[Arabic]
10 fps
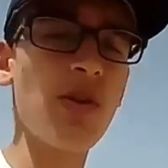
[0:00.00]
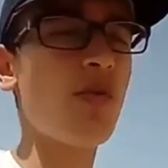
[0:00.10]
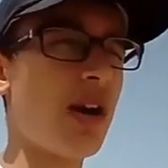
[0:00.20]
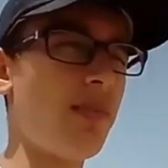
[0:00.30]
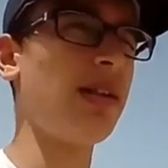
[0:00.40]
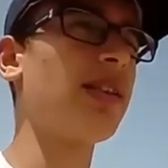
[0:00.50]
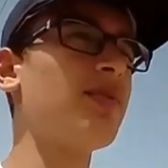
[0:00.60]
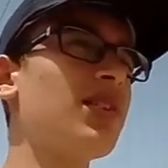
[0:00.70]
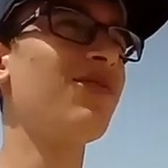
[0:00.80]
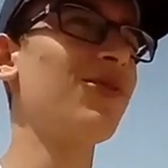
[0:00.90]
مروح
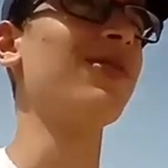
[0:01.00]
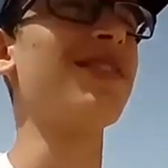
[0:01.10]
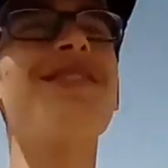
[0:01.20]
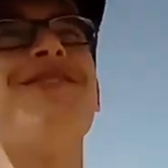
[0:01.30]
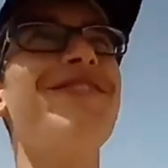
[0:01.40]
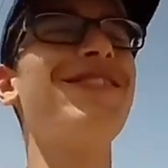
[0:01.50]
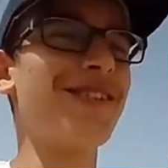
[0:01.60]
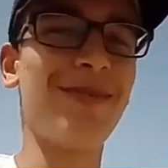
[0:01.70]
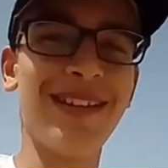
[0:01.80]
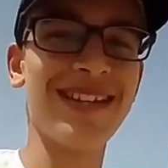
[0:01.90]
معناتها مش كيف تونس اه
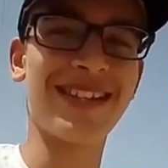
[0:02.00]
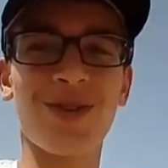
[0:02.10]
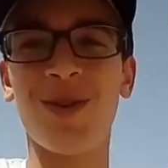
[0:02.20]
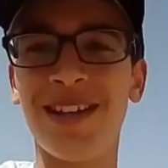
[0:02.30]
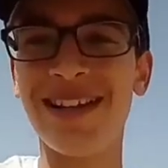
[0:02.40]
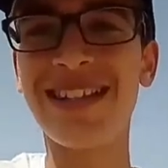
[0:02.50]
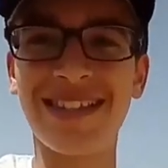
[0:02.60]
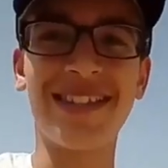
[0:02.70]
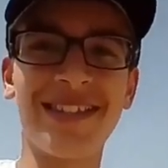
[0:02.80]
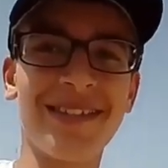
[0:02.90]
جرب العز خويا العز